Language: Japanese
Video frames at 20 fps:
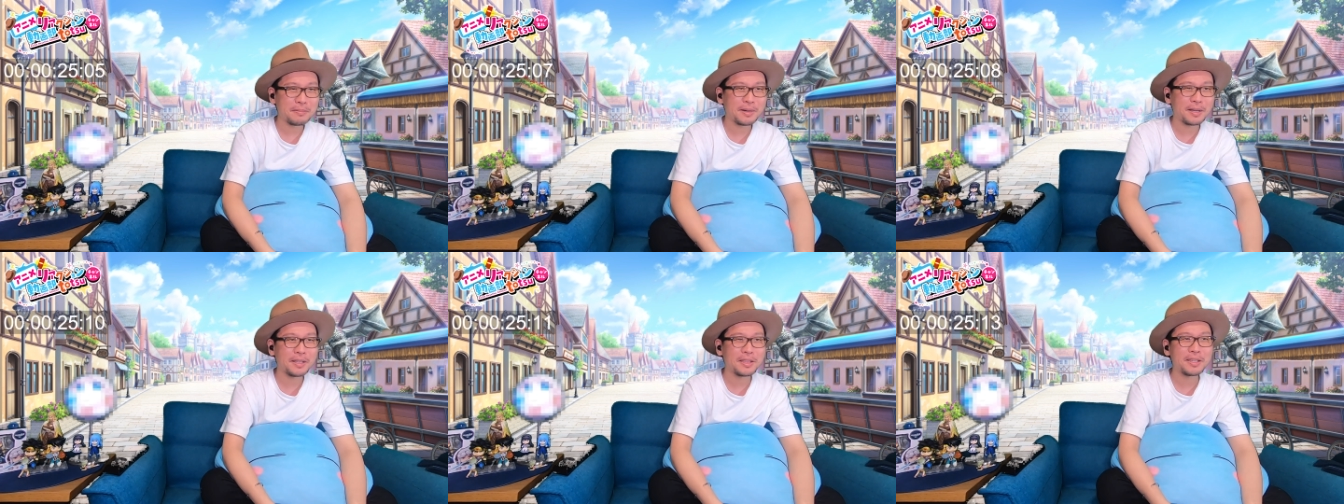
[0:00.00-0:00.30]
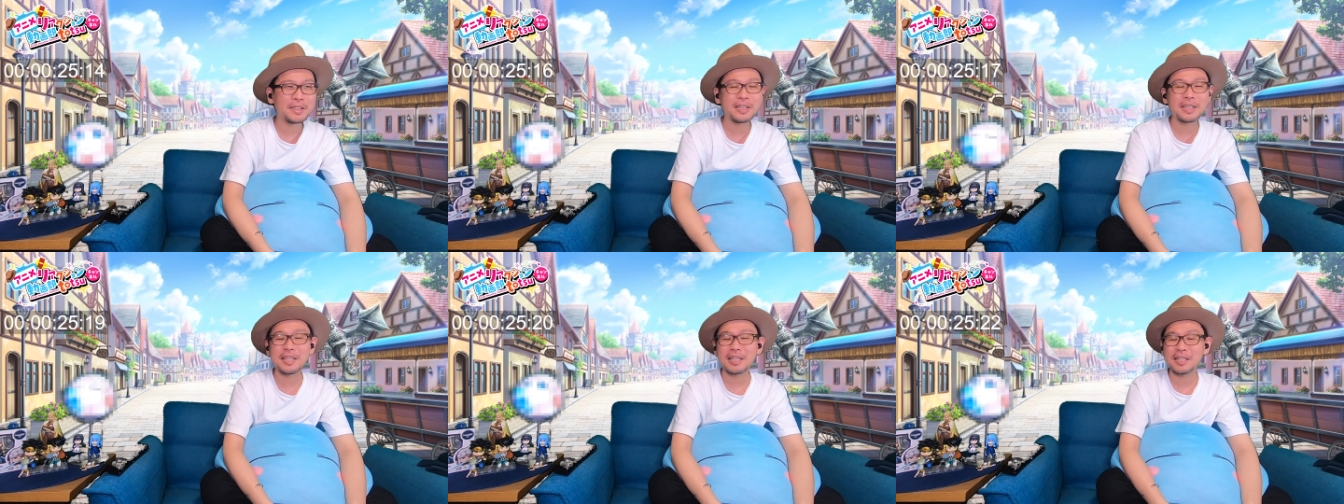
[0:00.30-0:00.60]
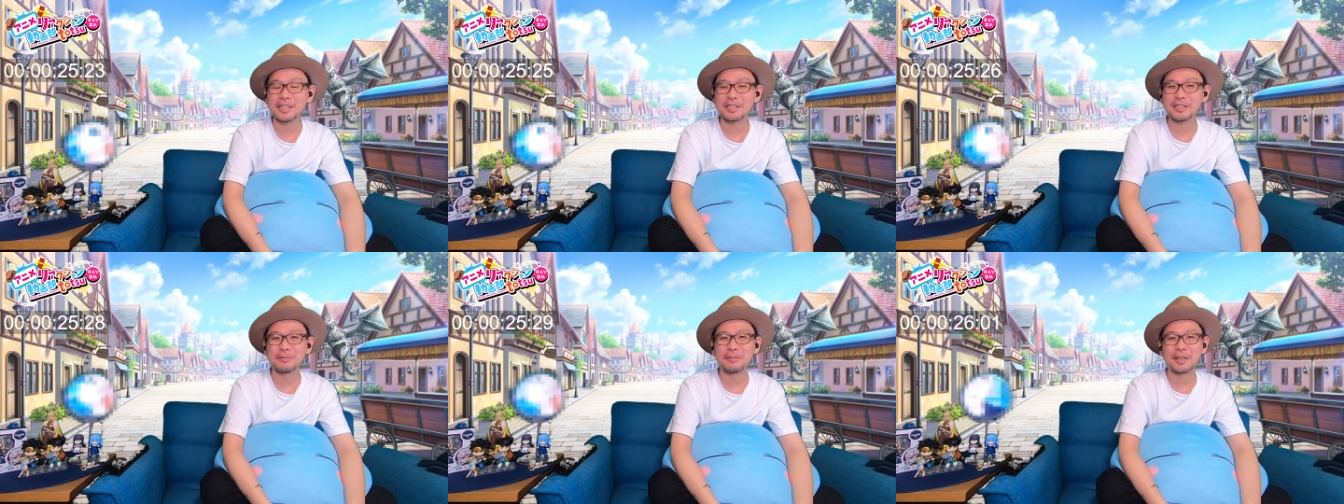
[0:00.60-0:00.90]
まあ、逃げ
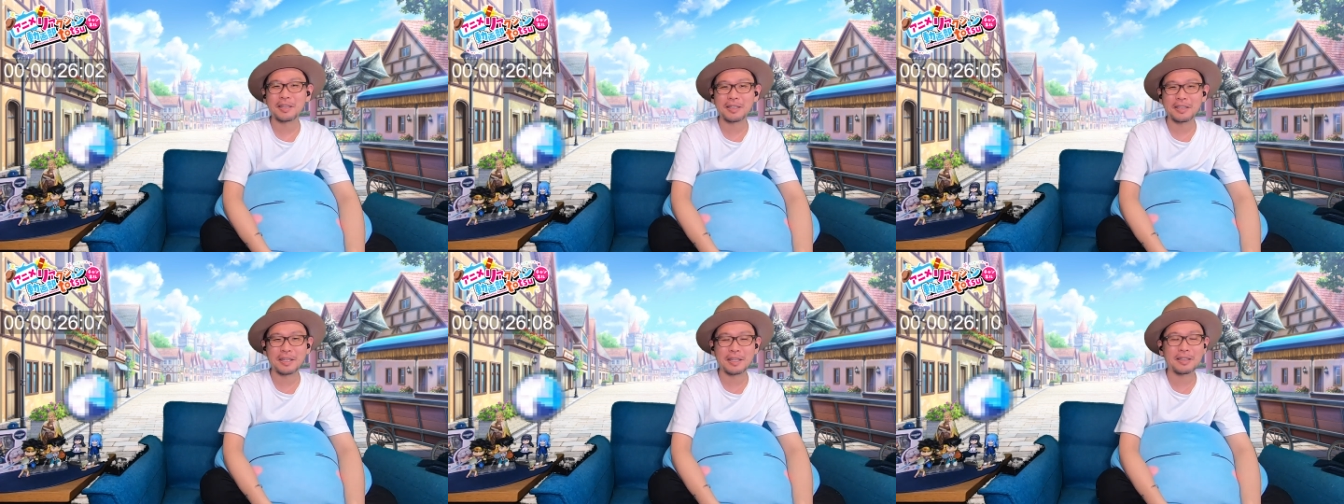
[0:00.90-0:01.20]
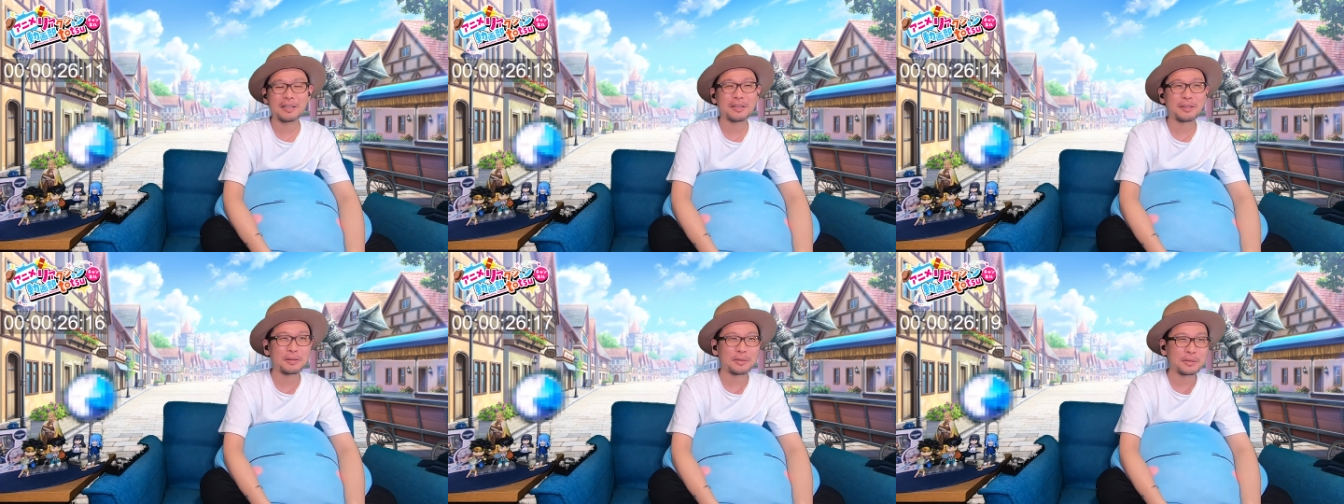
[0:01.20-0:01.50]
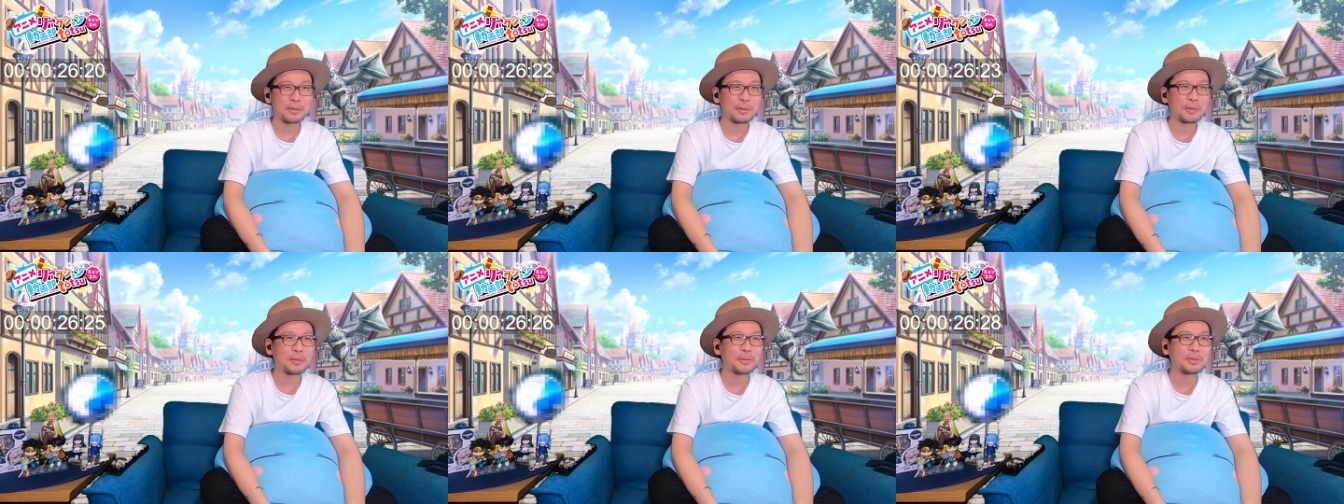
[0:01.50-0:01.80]
てしまったって
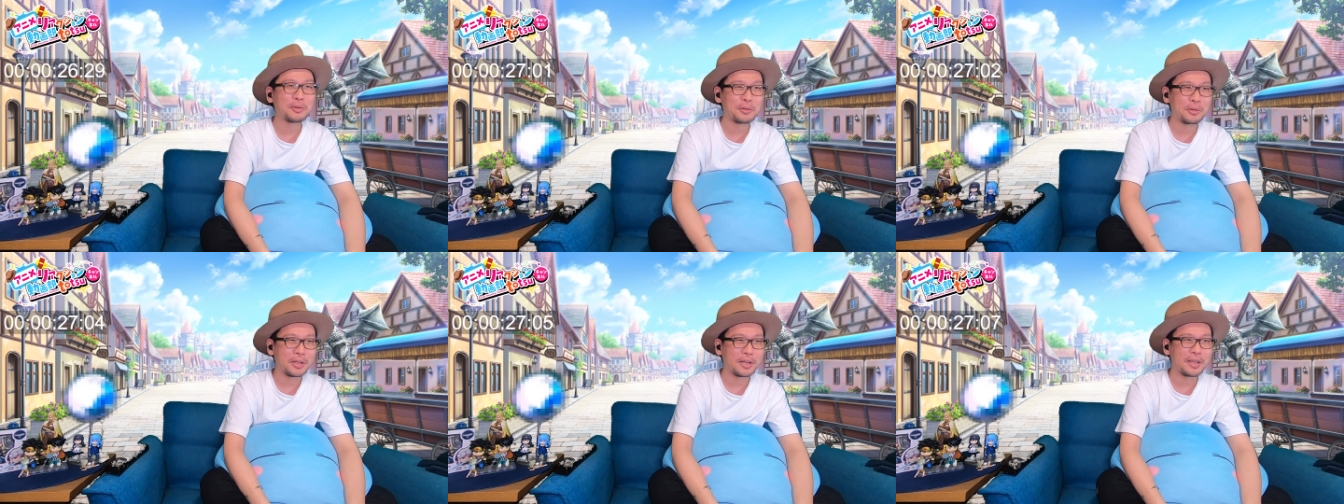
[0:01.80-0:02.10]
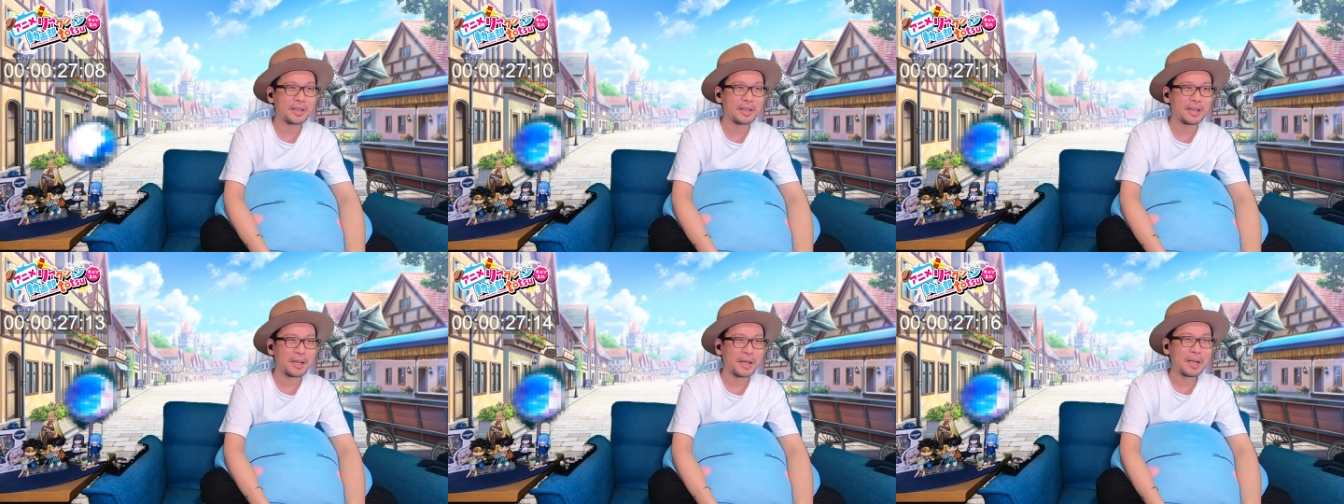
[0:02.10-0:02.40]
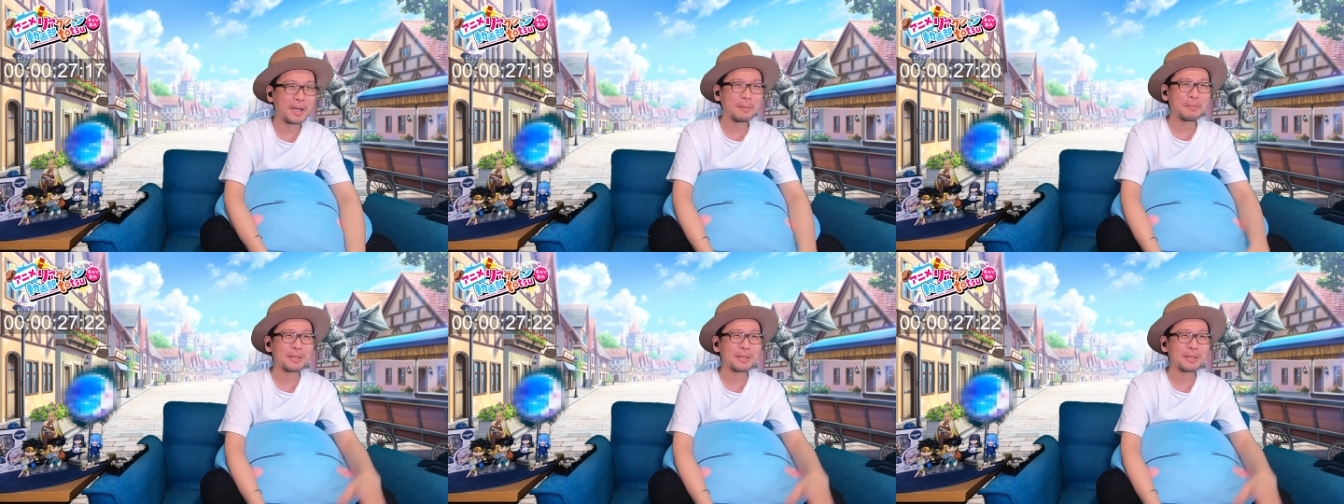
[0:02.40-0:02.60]
いうことで、